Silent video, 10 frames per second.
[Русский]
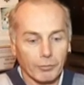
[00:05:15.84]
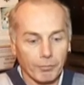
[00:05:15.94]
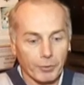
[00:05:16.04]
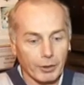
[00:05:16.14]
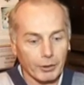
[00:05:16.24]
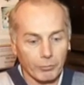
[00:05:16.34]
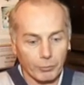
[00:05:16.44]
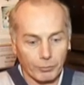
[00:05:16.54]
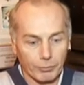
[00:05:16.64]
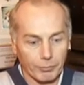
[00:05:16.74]

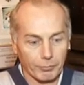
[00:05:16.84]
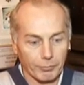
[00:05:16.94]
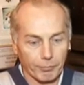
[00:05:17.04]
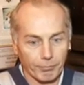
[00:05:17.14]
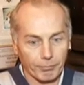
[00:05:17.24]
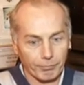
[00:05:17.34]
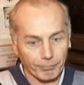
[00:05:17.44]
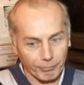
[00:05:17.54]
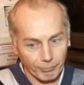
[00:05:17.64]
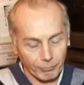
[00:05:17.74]
Поэтому,
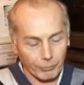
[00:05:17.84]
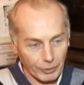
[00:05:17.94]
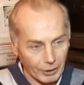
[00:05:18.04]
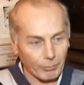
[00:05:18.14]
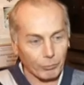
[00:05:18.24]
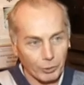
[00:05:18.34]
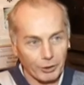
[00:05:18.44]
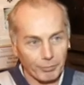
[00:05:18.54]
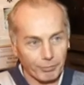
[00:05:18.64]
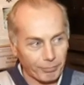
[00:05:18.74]
да,
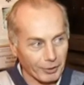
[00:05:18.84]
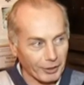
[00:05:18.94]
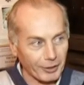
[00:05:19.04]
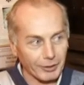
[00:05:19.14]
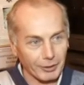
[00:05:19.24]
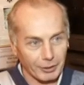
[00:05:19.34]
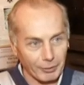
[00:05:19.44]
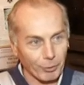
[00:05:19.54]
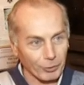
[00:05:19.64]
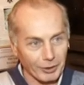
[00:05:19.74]
многие проекты, они
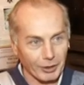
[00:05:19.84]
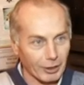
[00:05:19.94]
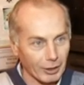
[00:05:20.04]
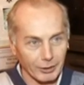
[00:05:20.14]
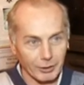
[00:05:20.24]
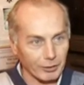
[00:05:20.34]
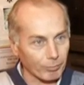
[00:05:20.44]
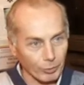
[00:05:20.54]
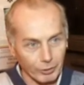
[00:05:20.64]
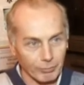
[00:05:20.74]
просто резались,
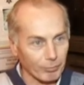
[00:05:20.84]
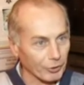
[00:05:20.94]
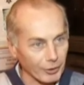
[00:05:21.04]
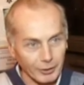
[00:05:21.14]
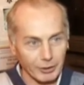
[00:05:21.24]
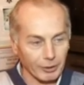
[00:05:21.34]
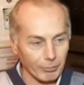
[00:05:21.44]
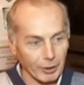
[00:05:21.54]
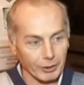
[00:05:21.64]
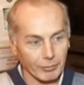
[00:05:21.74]
просто безжалостно
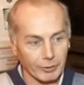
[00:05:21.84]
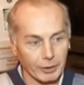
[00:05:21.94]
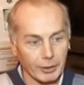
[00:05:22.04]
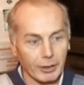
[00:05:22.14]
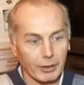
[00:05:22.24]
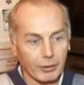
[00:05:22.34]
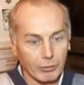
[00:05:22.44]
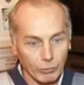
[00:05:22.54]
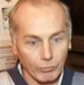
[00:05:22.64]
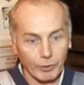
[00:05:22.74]
отбрасывались.
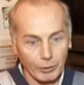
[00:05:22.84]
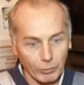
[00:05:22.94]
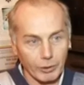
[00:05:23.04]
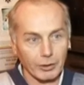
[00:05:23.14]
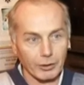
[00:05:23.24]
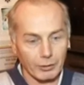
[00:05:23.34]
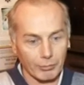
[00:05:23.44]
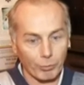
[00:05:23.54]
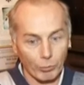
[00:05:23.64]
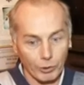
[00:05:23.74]
Но в результате
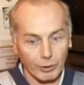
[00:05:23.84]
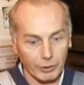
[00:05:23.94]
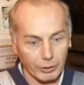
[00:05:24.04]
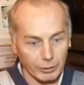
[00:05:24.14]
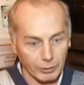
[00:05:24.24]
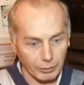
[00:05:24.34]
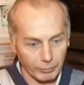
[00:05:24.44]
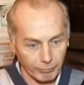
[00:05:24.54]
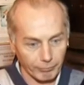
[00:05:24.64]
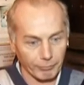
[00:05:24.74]
получилось э,